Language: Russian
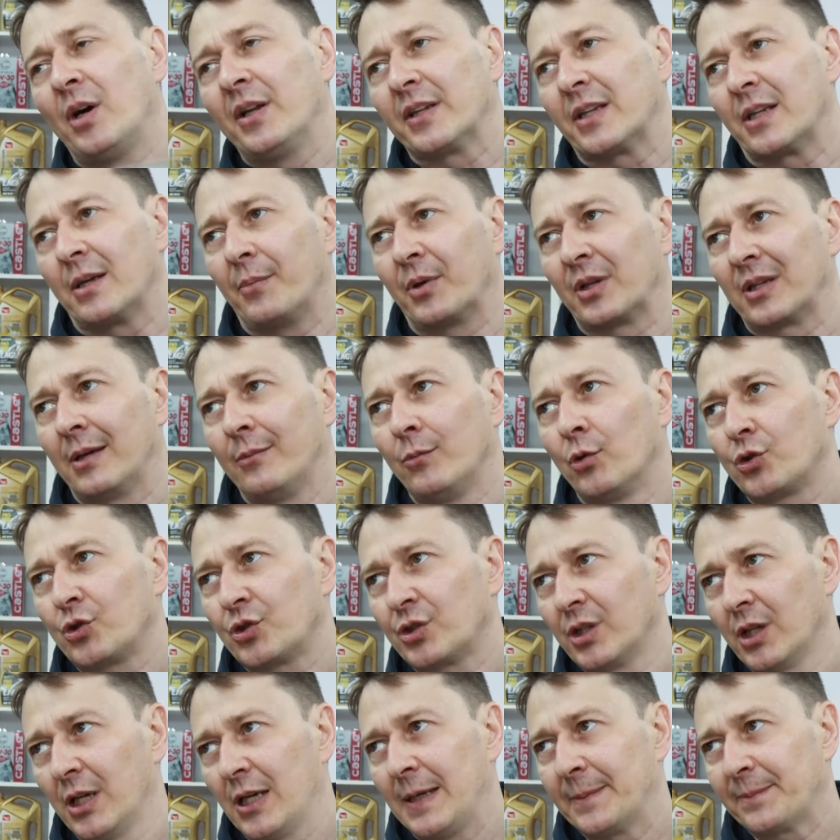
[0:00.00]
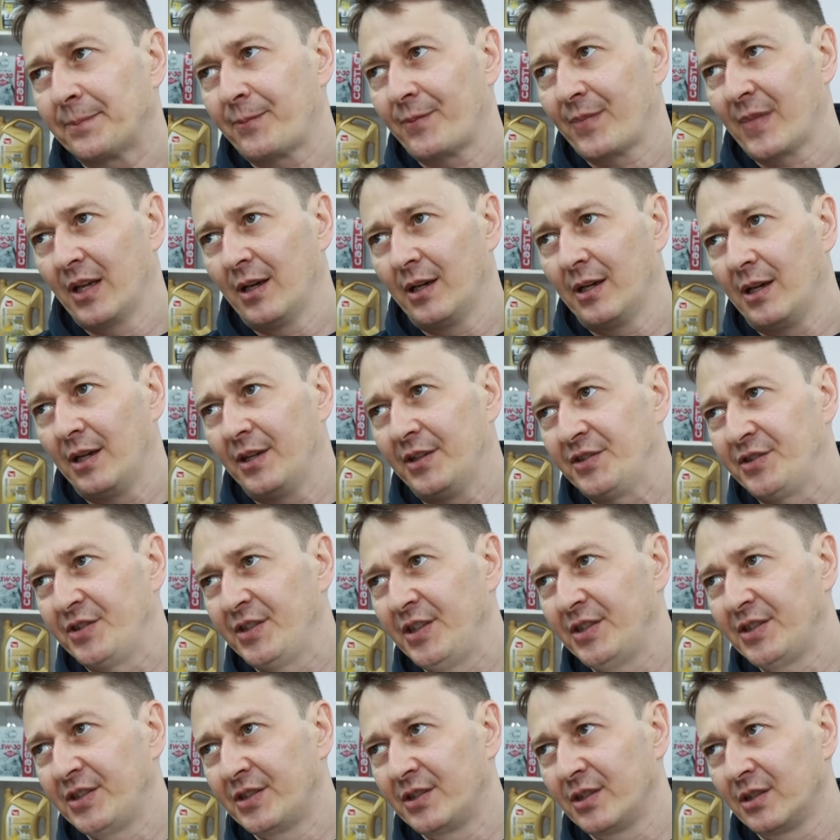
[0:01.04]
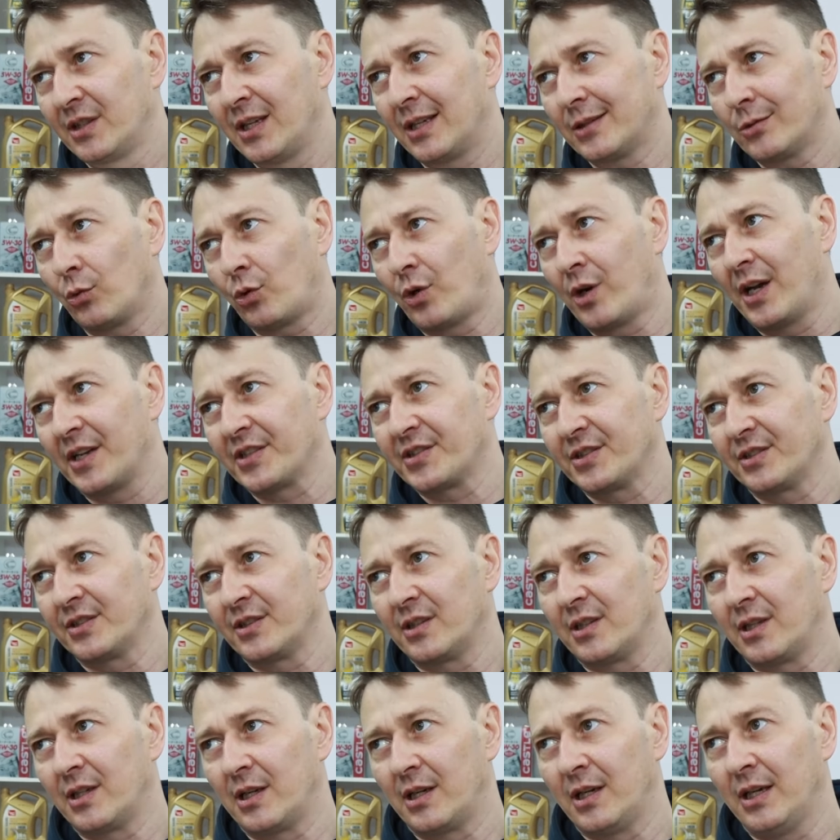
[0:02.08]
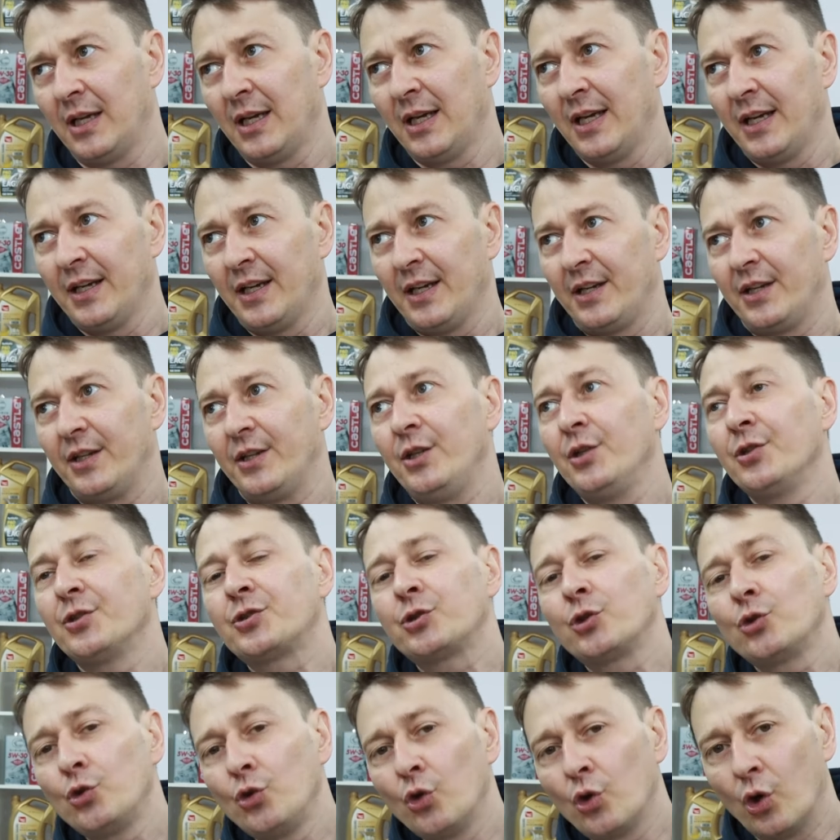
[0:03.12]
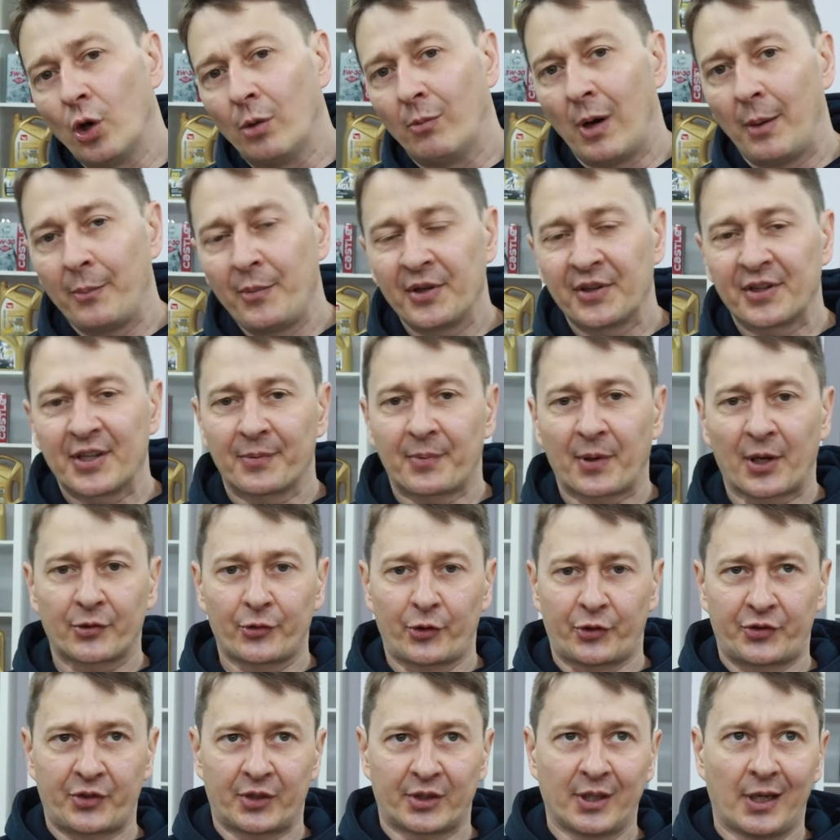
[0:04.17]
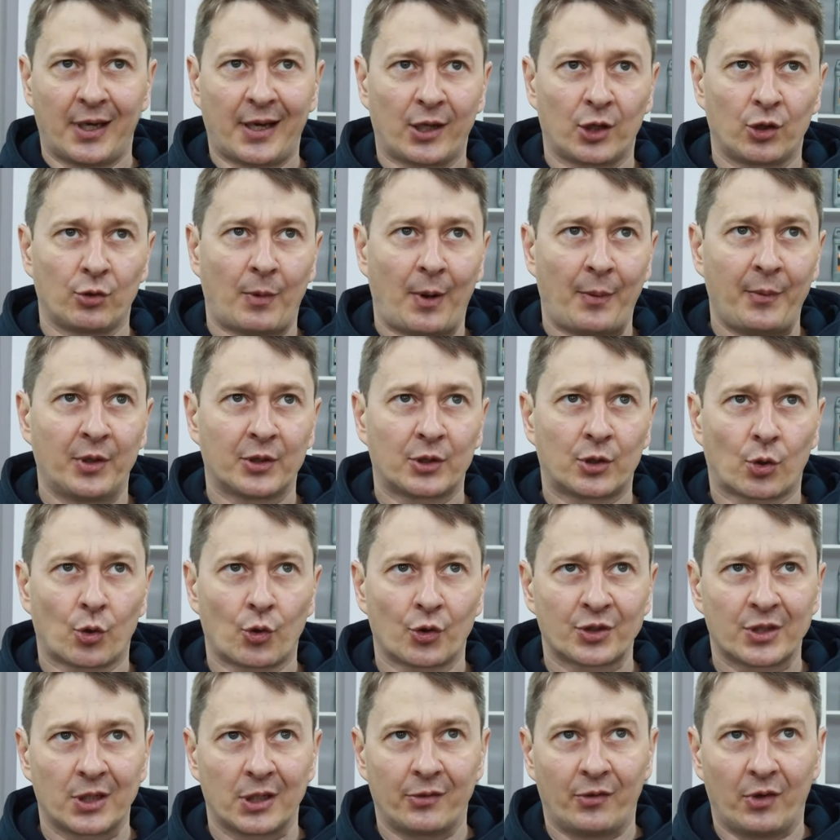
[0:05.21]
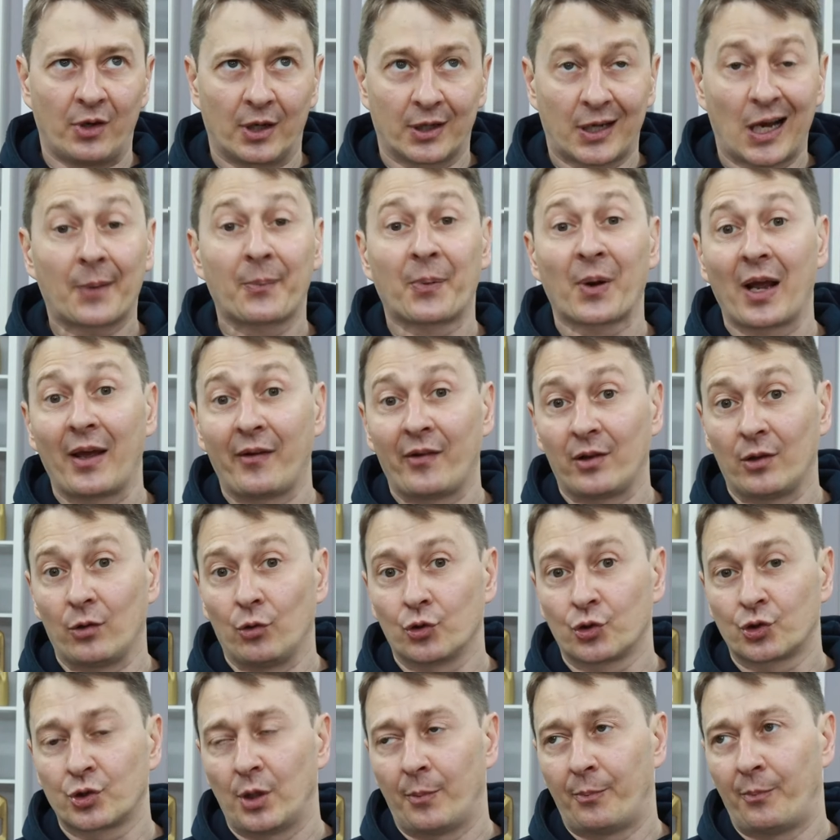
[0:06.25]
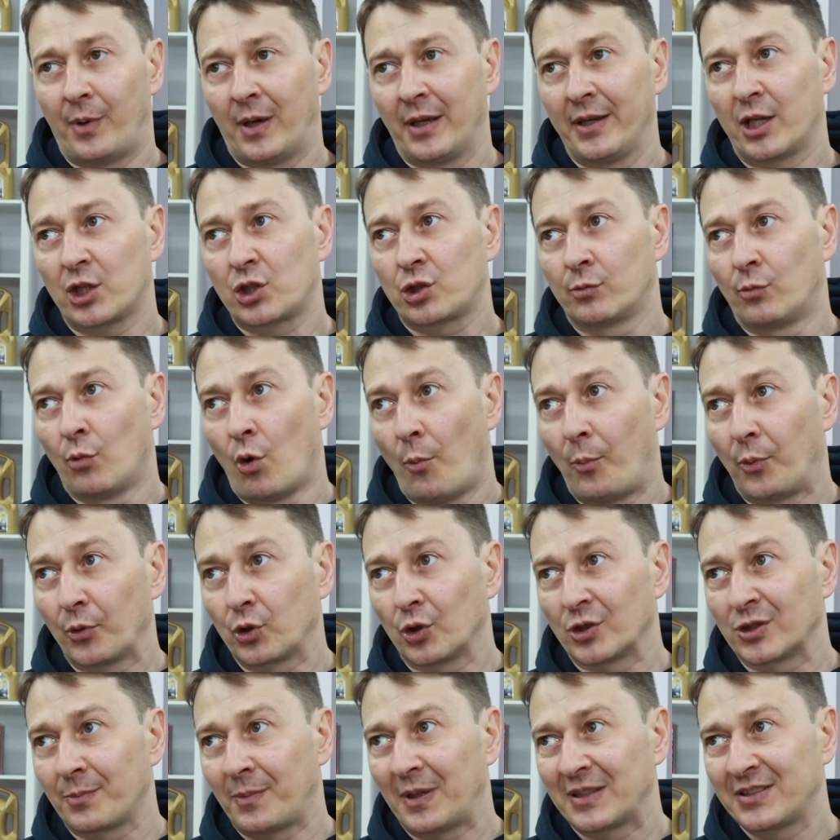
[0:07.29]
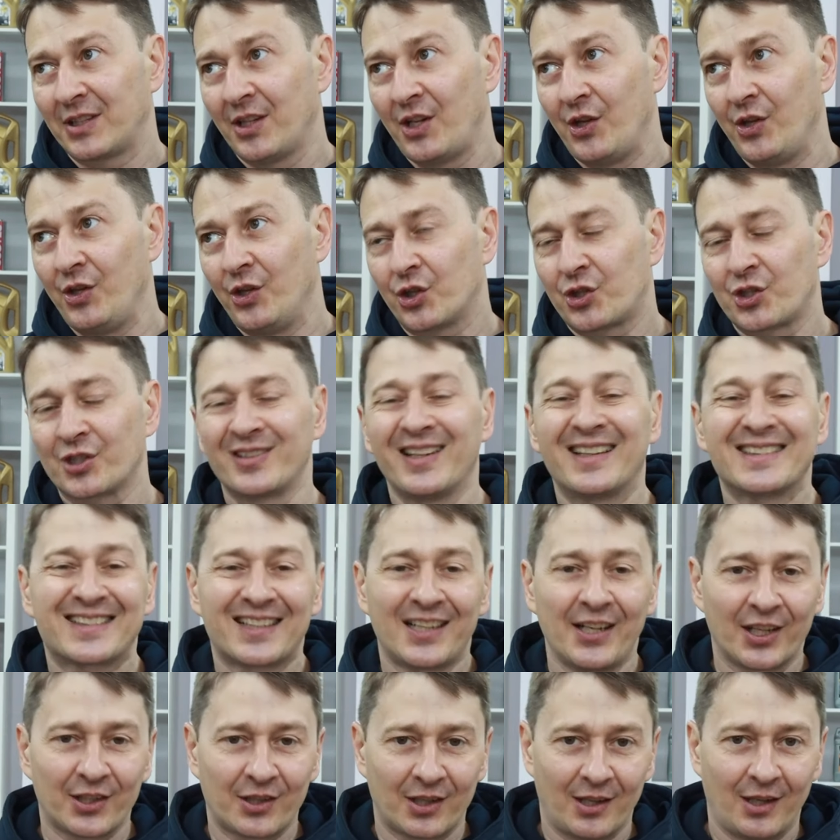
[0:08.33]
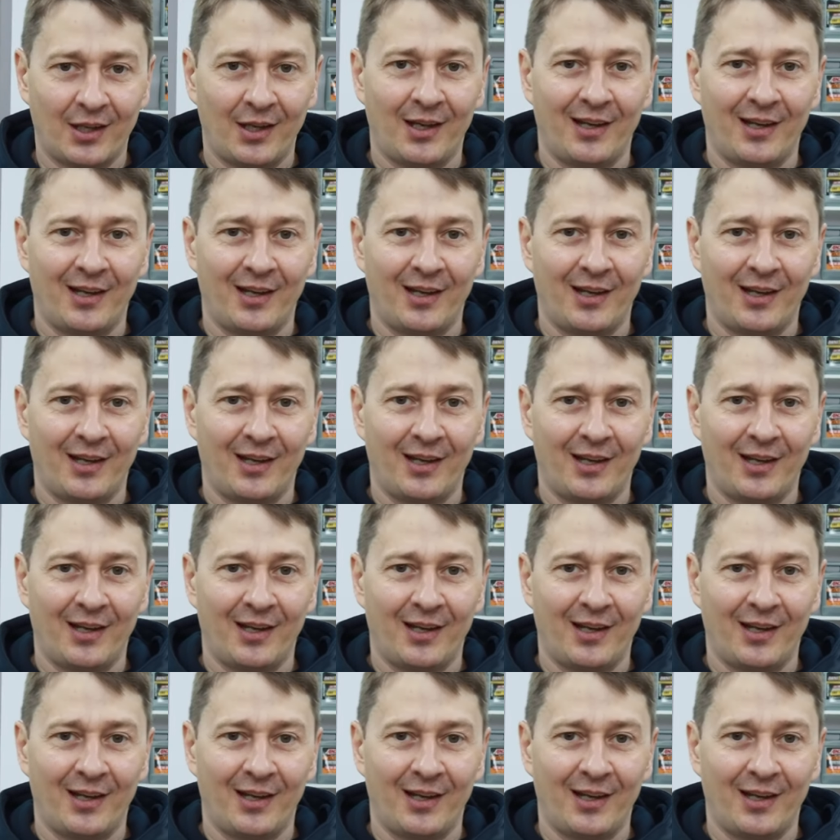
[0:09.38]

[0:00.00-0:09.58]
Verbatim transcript: банки, потому что э, здесь дата указана и с ее момента производства товара до момента розлива, как правило, уже по нашему опыту за последние 16 лет